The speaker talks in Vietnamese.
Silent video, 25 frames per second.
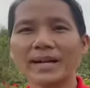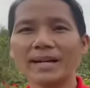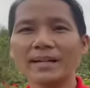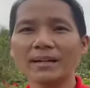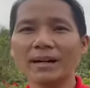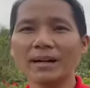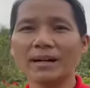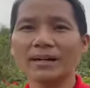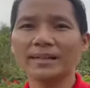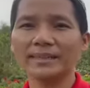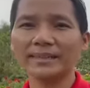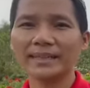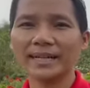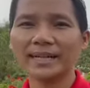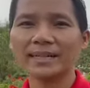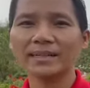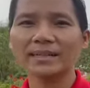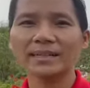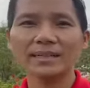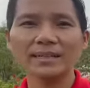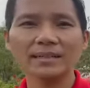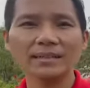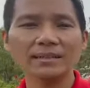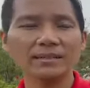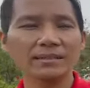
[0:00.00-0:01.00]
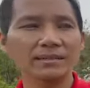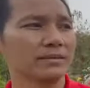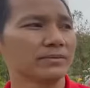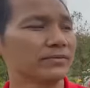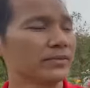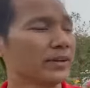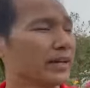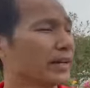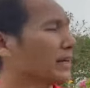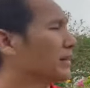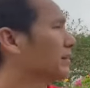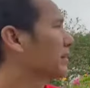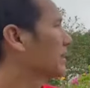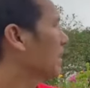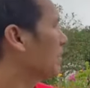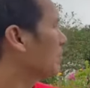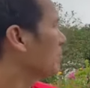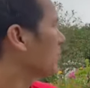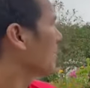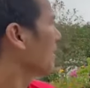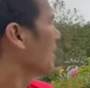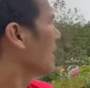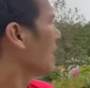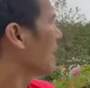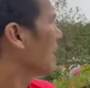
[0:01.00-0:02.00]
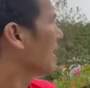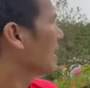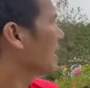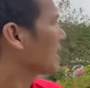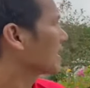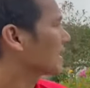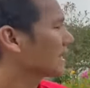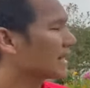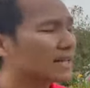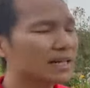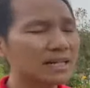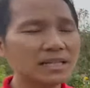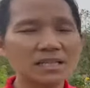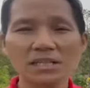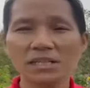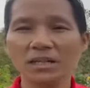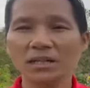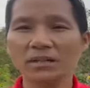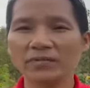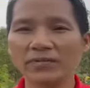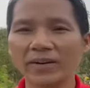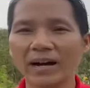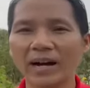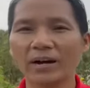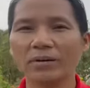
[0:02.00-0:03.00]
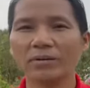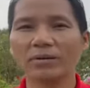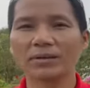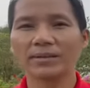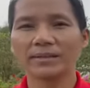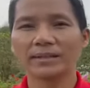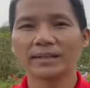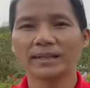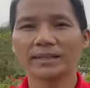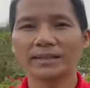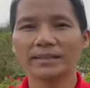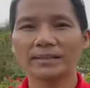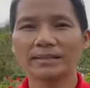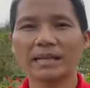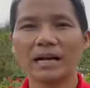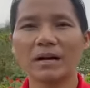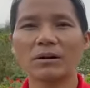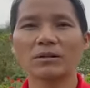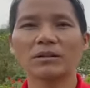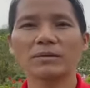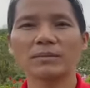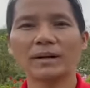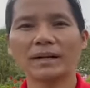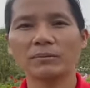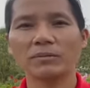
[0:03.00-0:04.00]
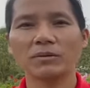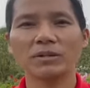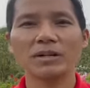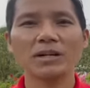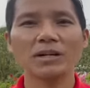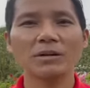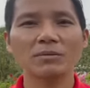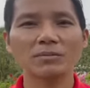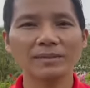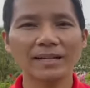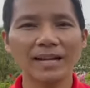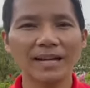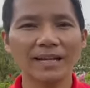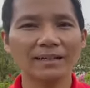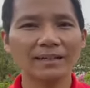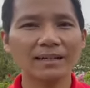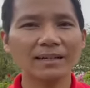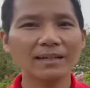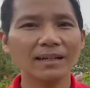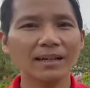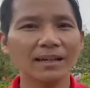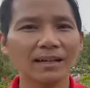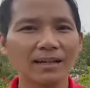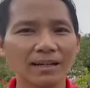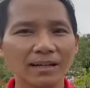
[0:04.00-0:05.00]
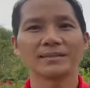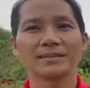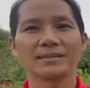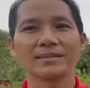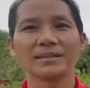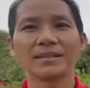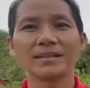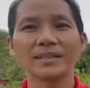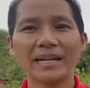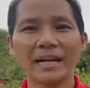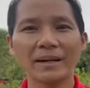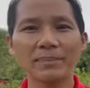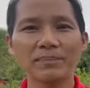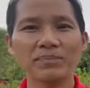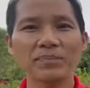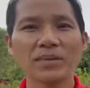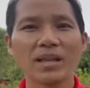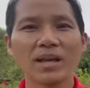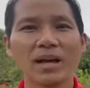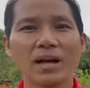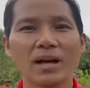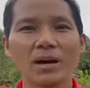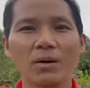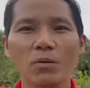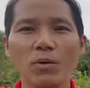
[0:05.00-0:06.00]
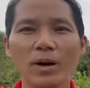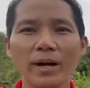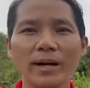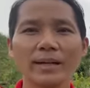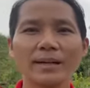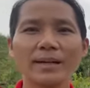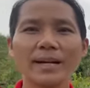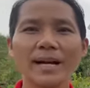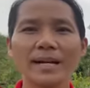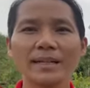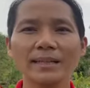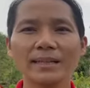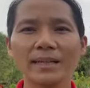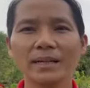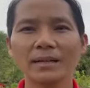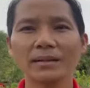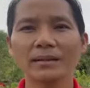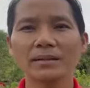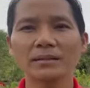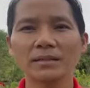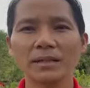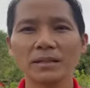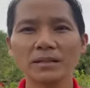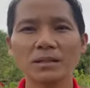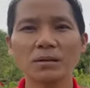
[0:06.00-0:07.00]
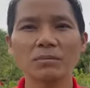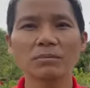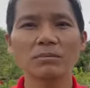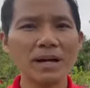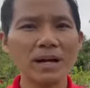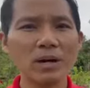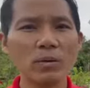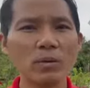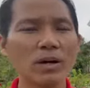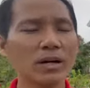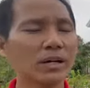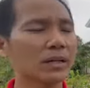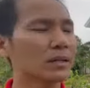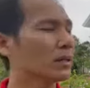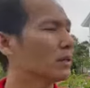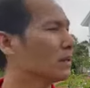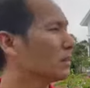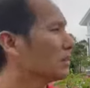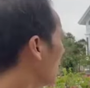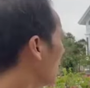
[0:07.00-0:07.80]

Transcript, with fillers: ở các cái viền nóc hay là các cái chỉ phào thì tạo cho bạn một cái không gian rất là cứng cáp à, ngoài ra thì sử dụng đá hoa cương